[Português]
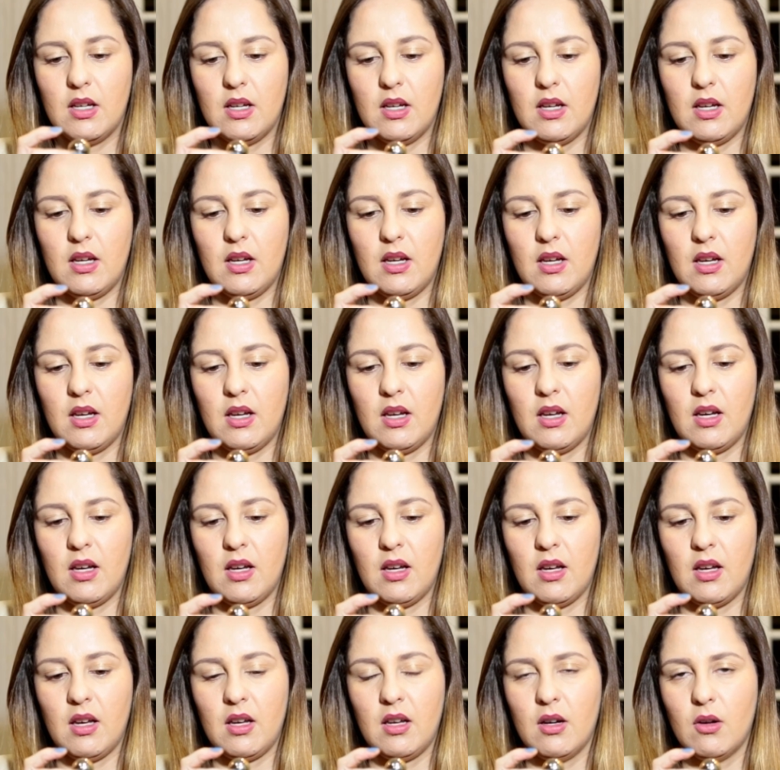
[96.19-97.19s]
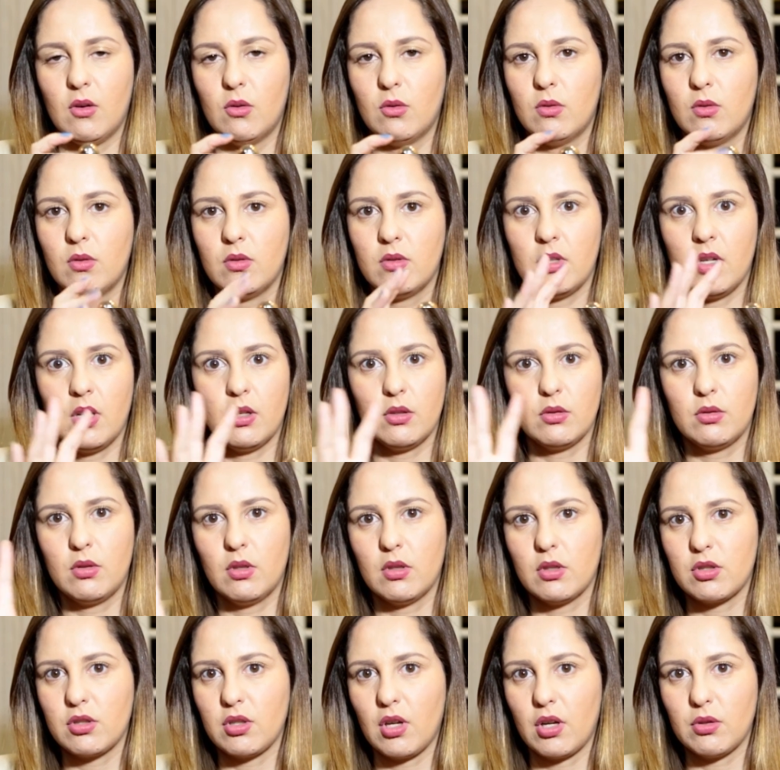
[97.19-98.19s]
É, eu, eu
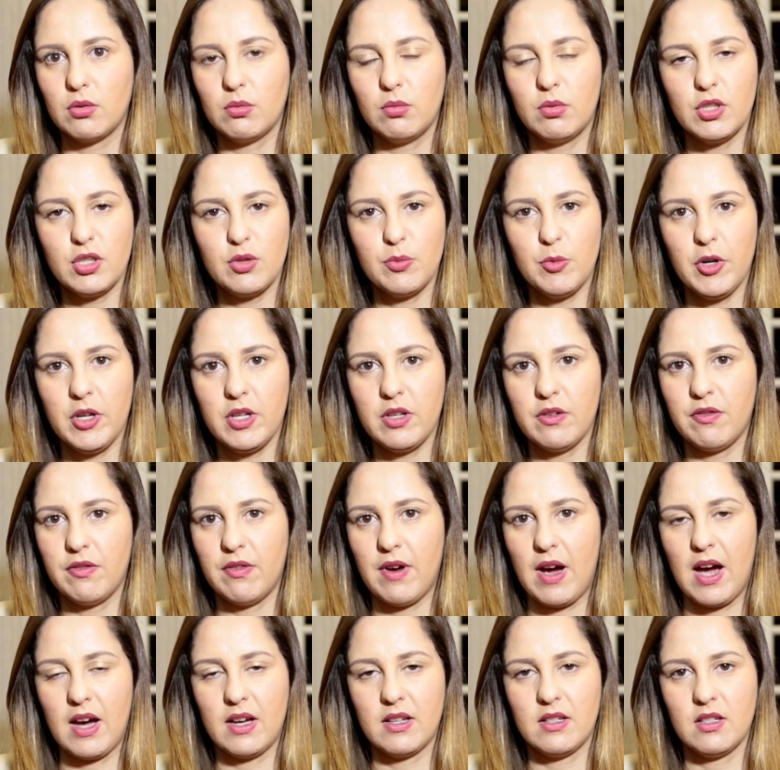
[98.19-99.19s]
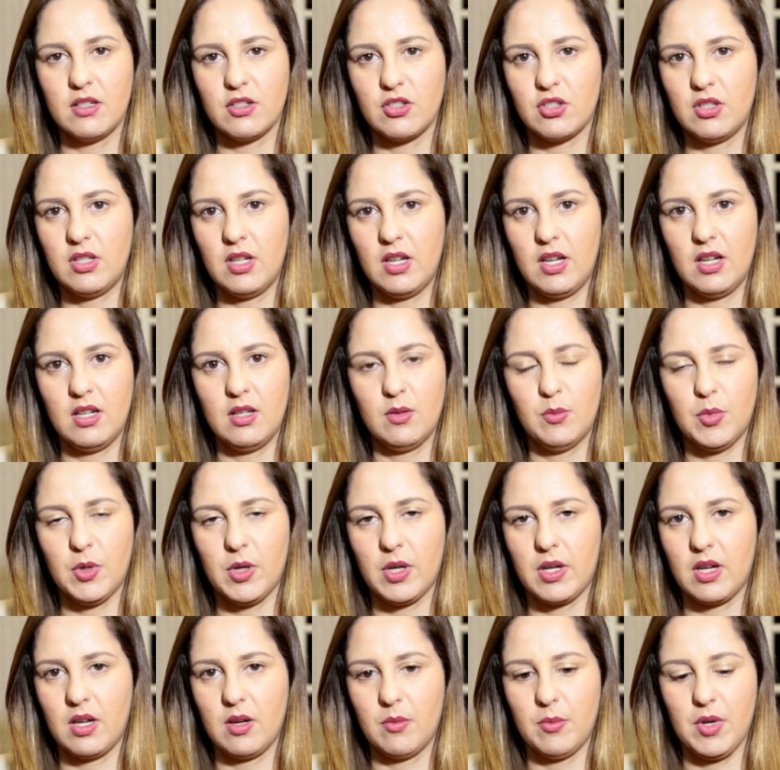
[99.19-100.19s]
dou só duas borrifadas dele,
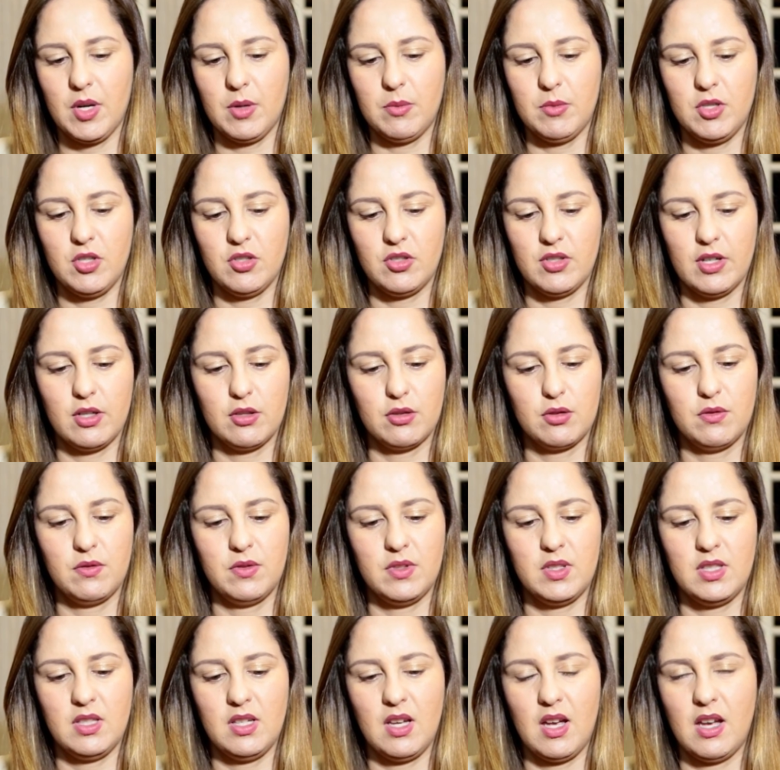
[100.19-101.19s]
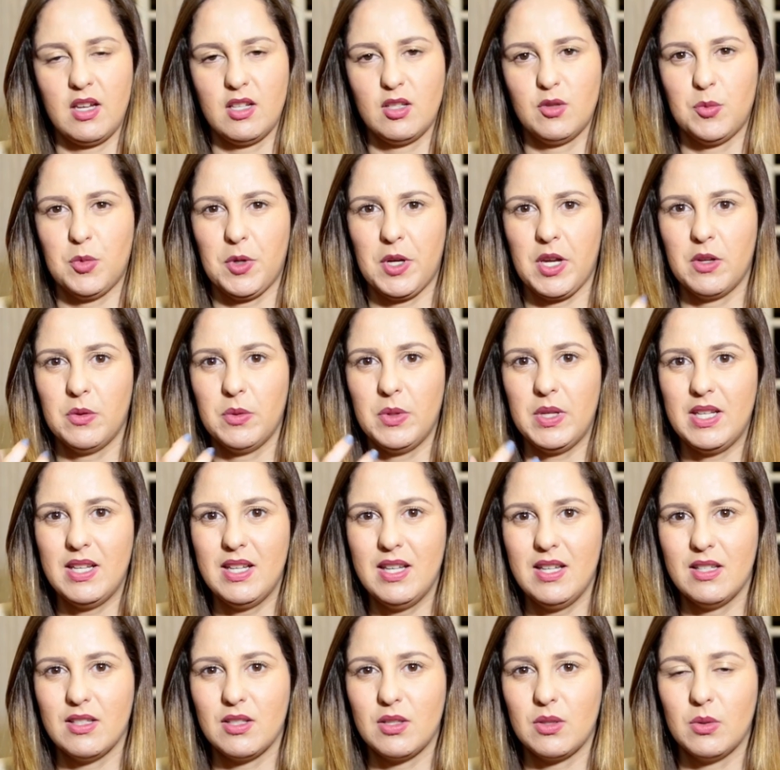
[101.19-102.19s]
porque pra mim já é o suficiente, porque no
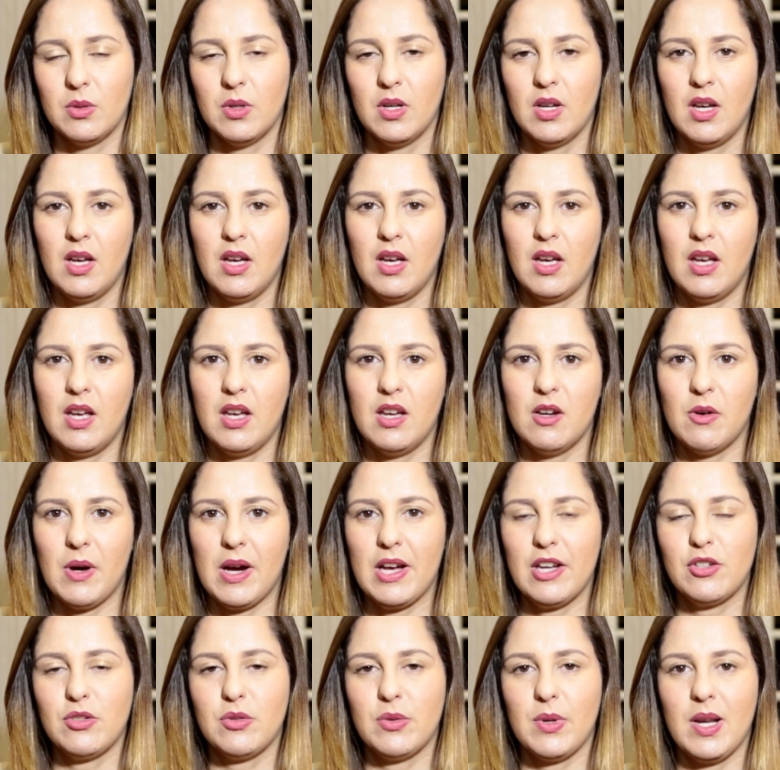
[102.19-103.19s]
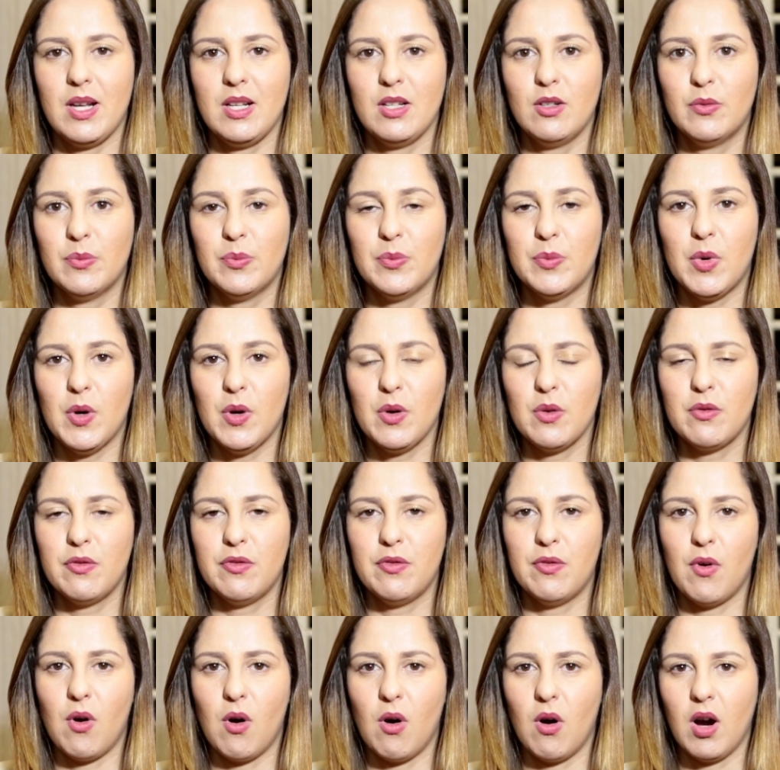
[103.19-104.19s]
início eu acho ele um pouco
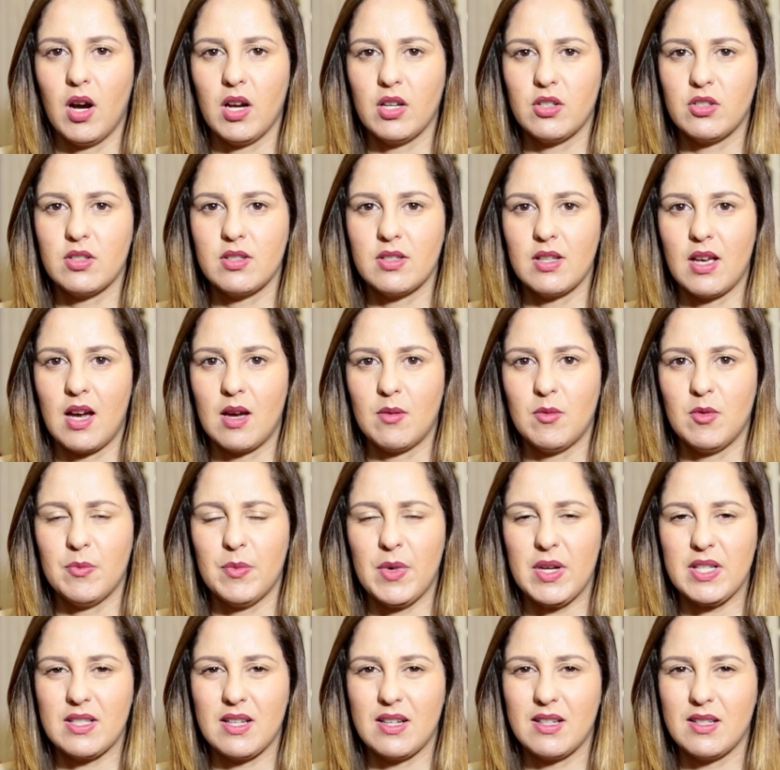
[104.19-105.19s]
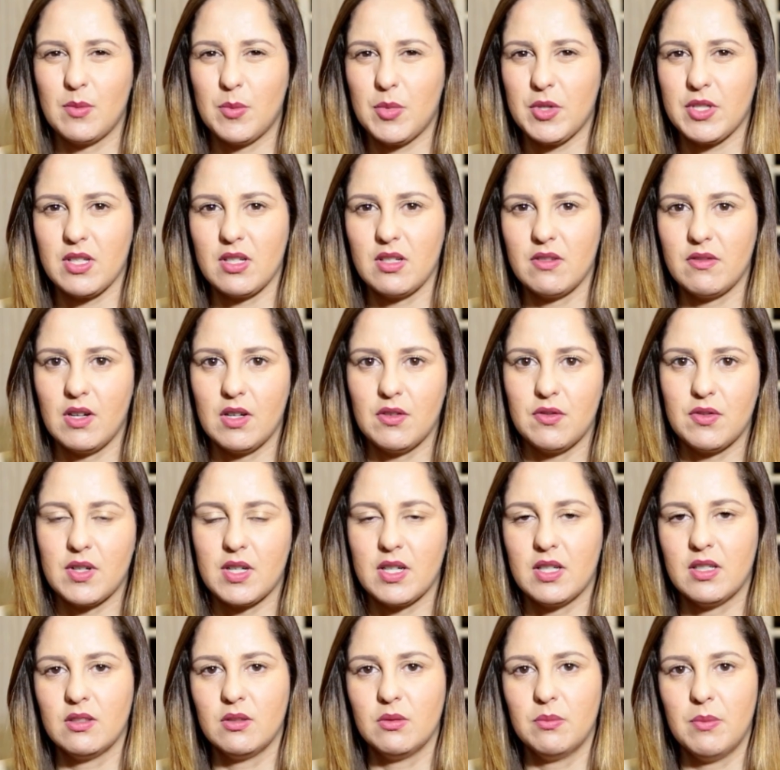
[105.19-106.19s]
forte, sabe? Mas aí depois ele vai
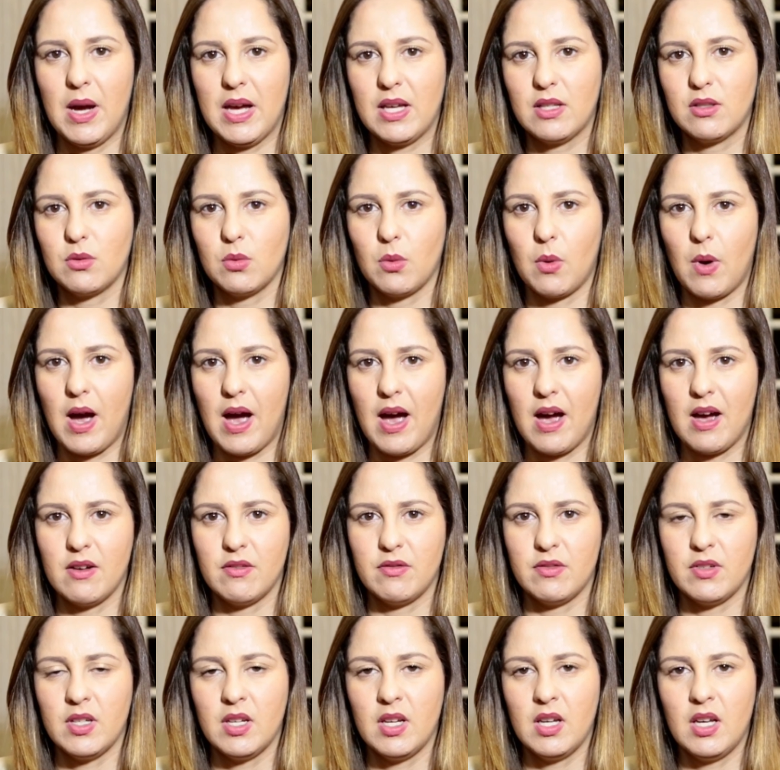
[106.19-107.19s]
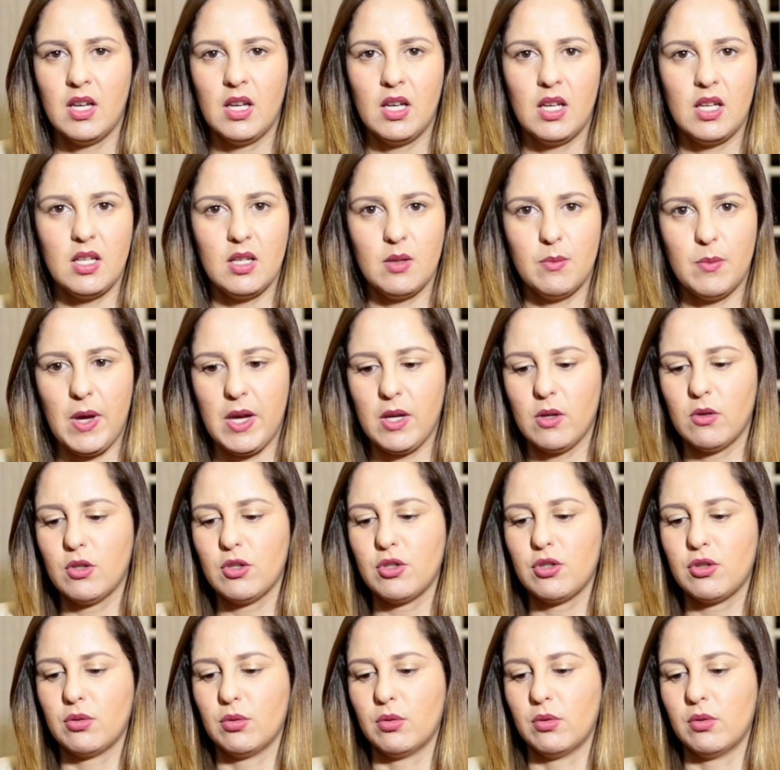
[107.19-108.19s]
ficando mais suave e bem
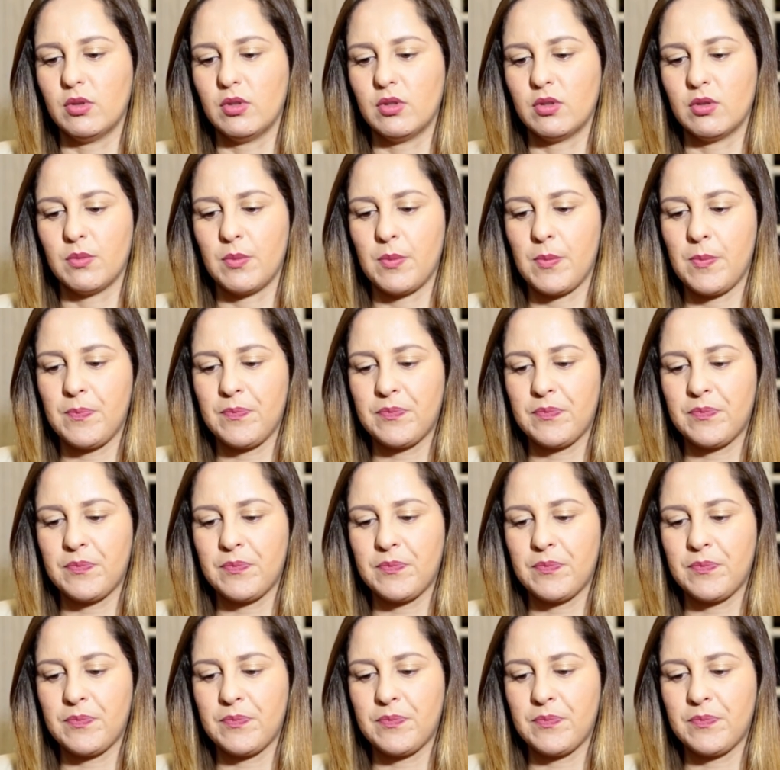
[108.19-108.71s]
gostoso.